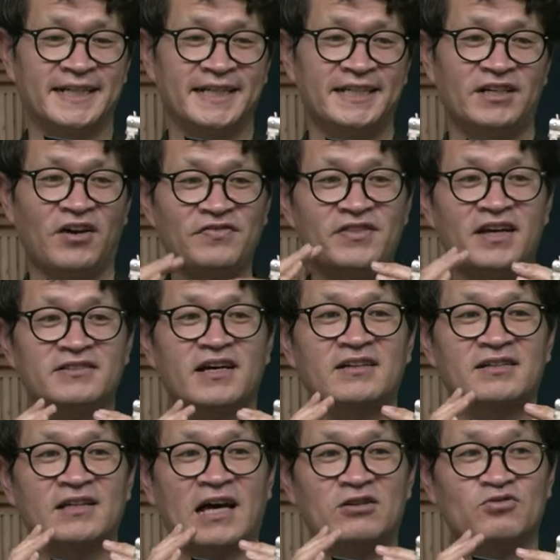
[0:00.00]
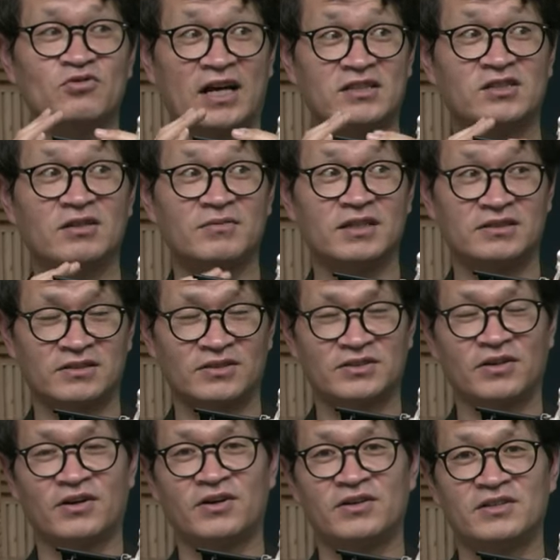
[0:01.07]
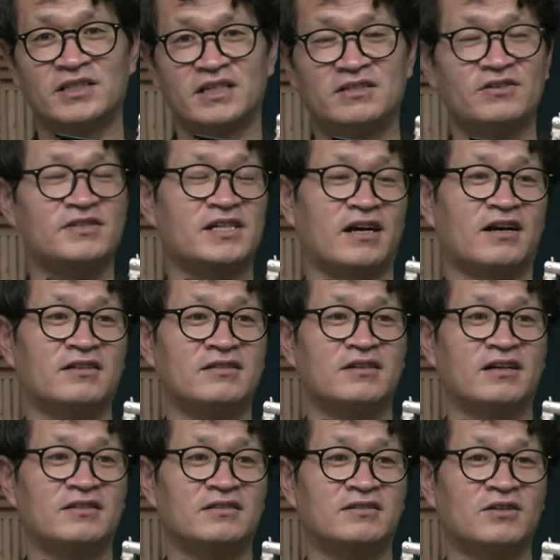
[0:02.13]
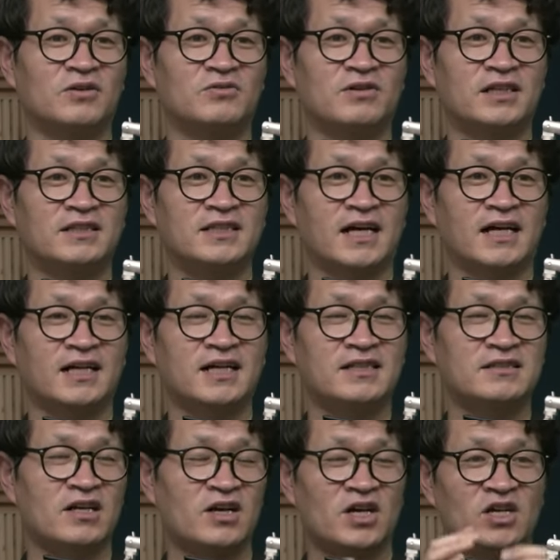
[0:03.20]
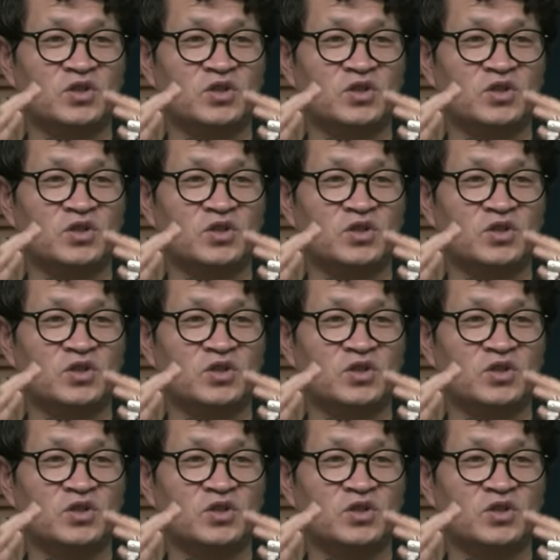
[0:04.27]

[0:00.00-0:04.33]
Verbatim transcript: 현대사를 다룬 관점에 있어서 이제 이전 작가들 같은 경우에는 약간